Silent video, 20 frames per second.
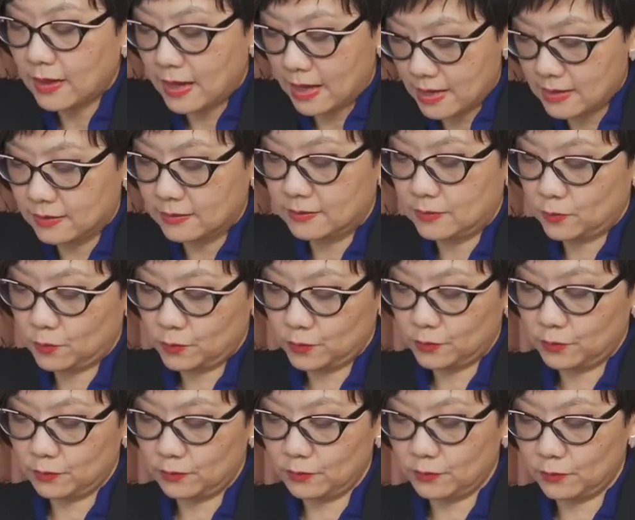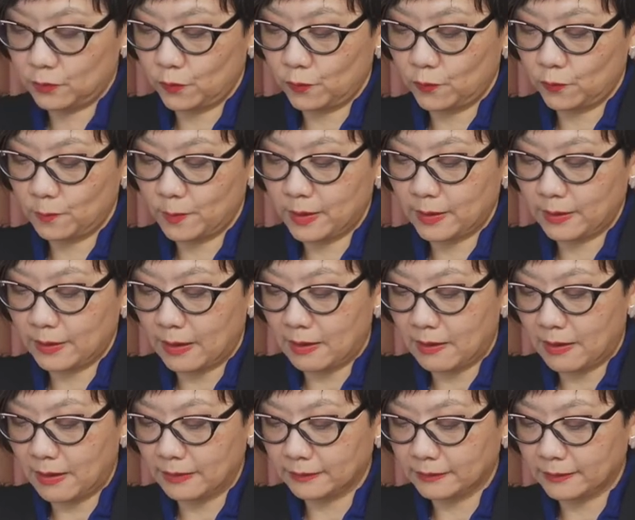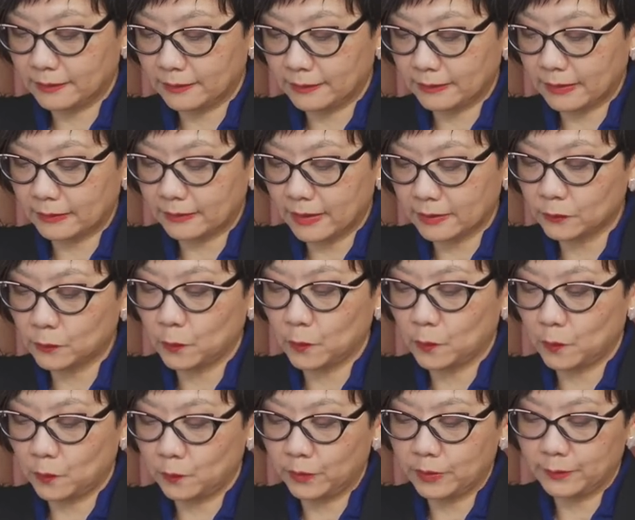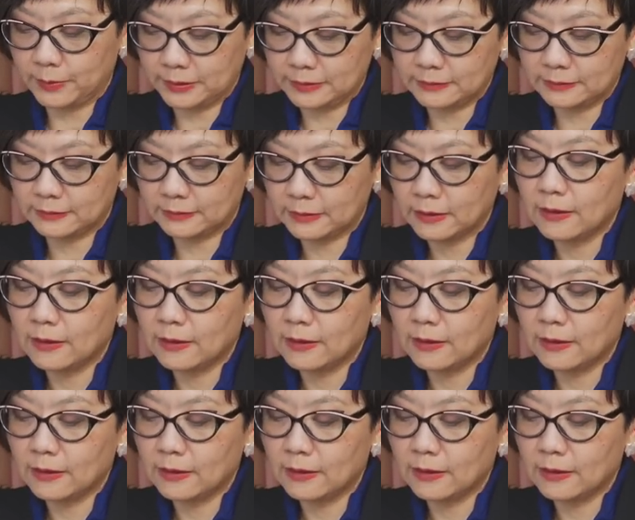はい、そういう側面があったなと思います。